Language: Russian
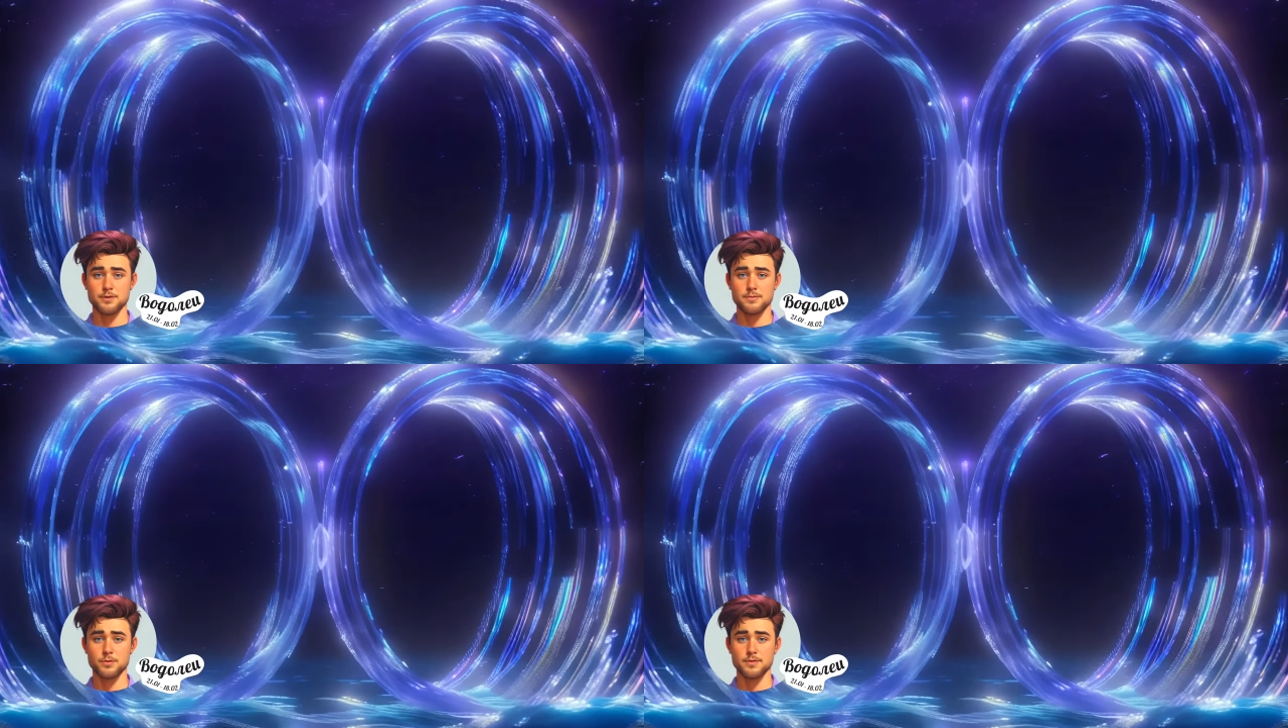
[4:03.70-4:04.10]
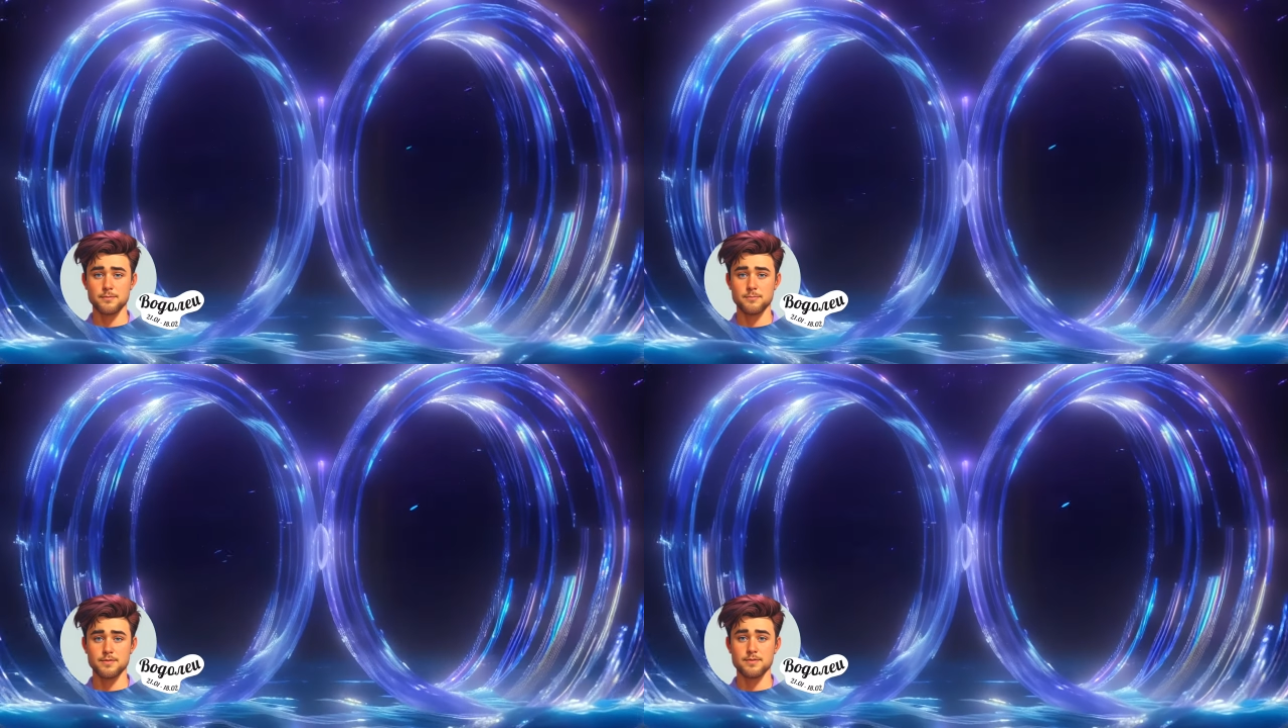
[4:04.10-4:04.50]
и
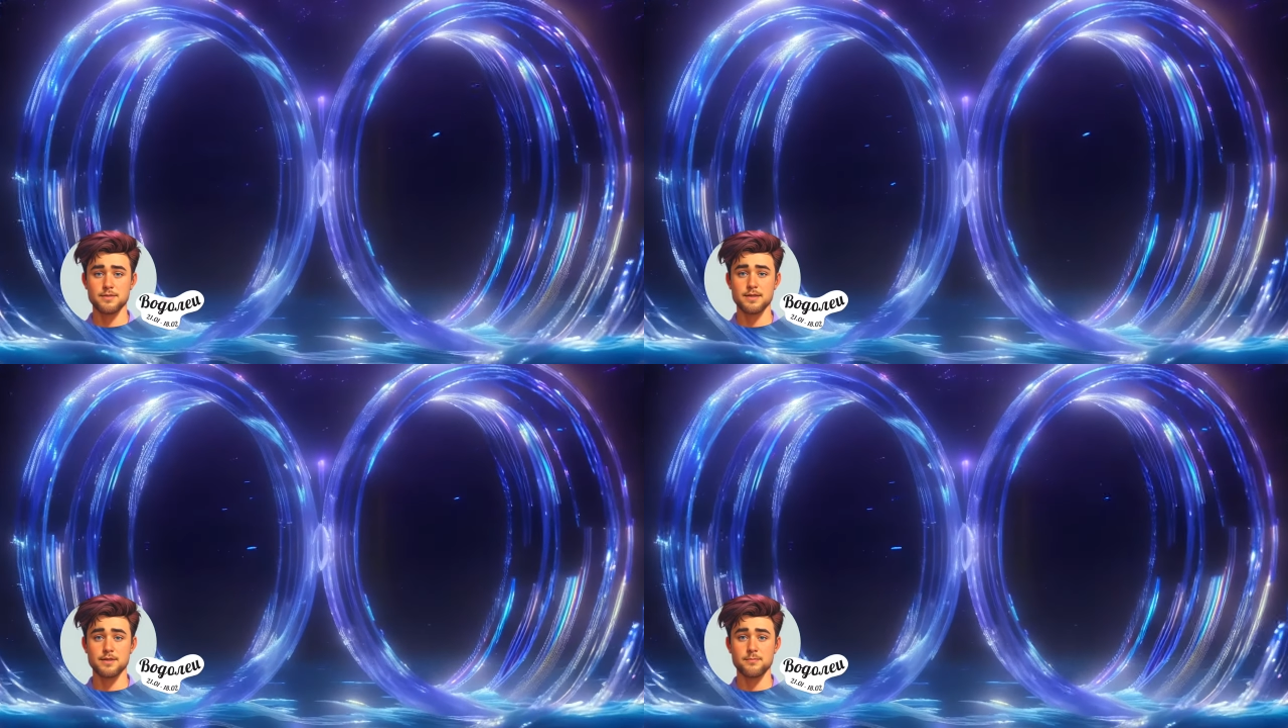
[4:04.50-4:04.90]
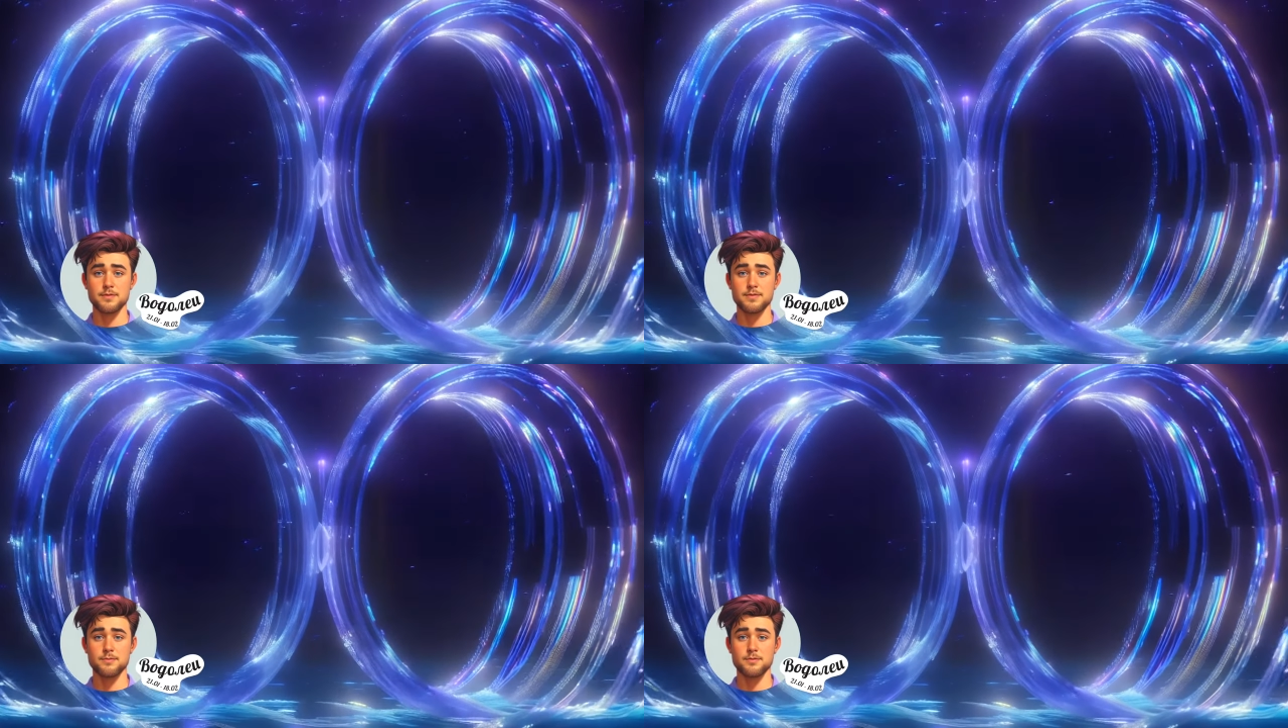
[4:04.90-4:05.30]
возможное продвижение
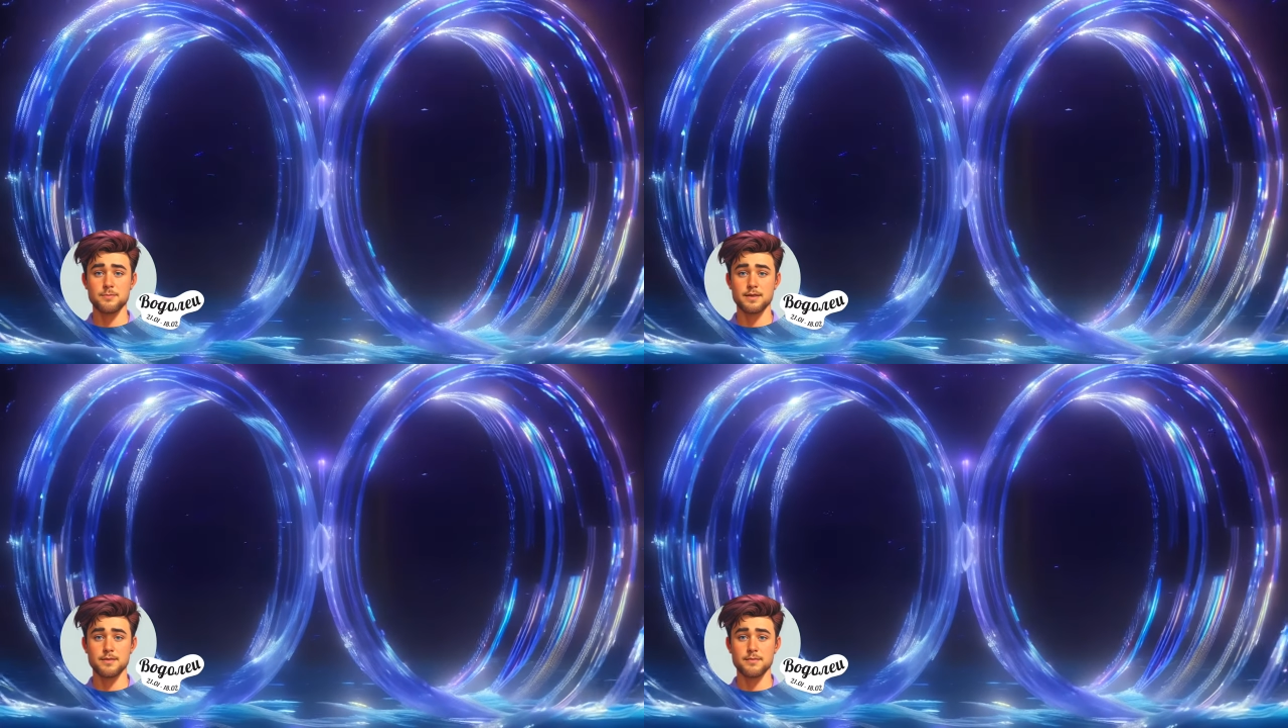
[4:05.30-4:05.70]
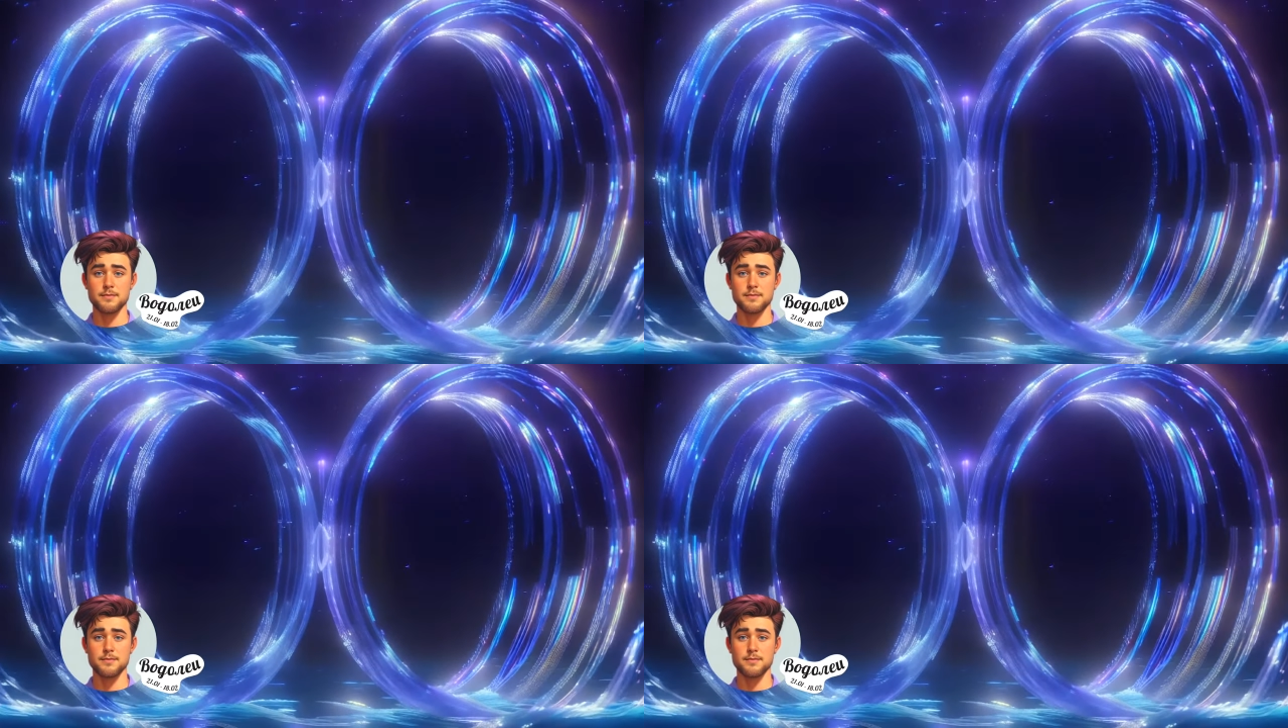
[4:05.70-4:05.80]
по службе –